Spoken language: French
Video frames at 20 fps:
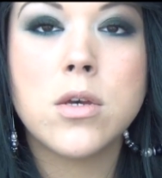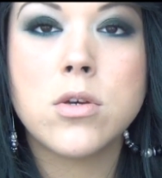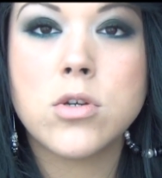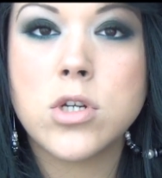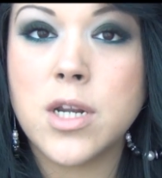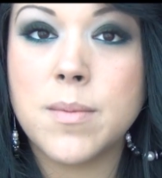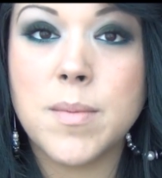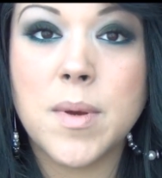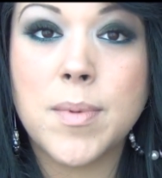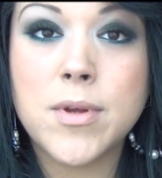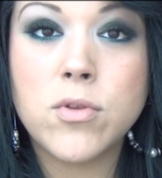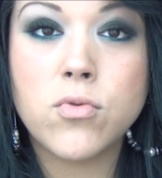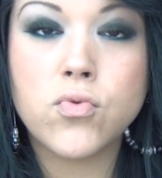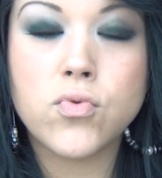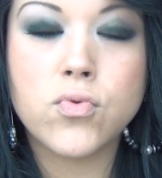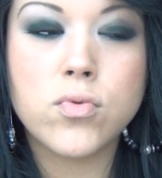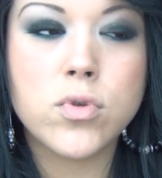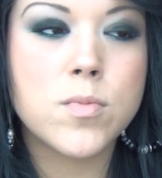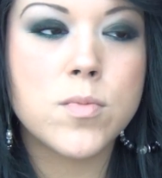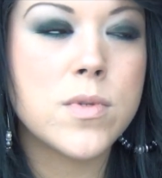je l'aimais pas du
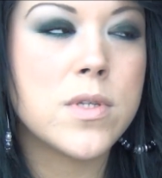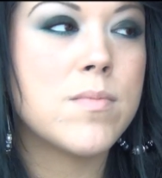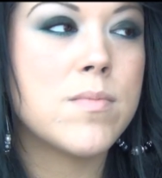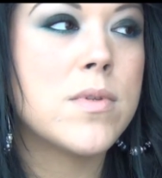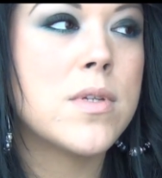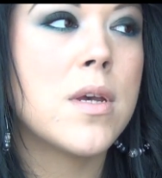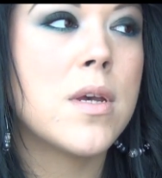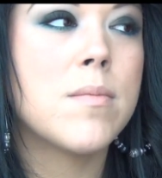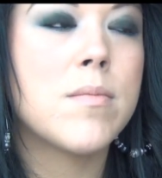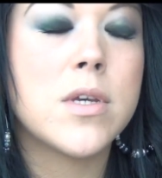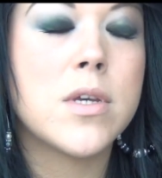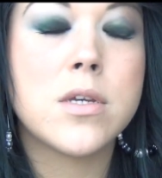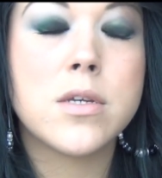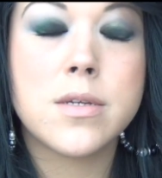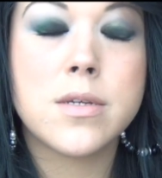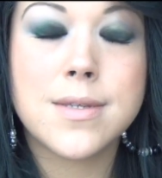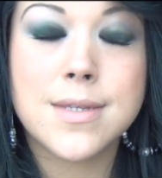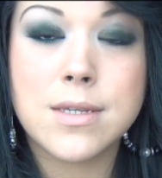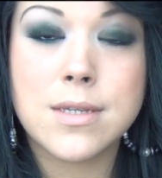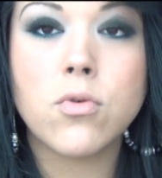tout. Je me disais putain mais
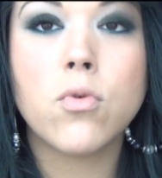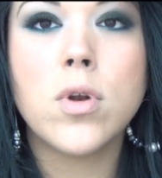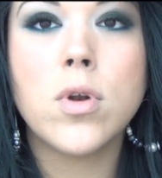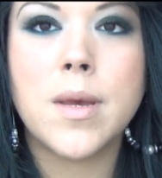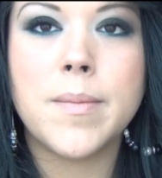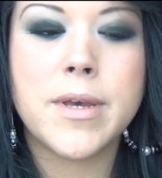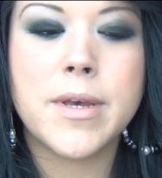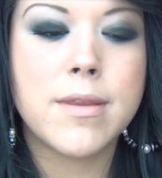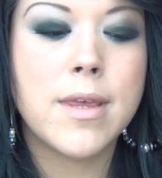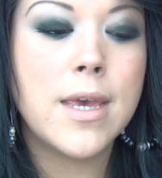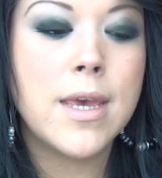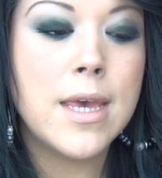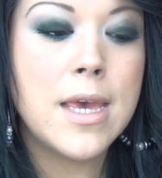c'est trop de la merde.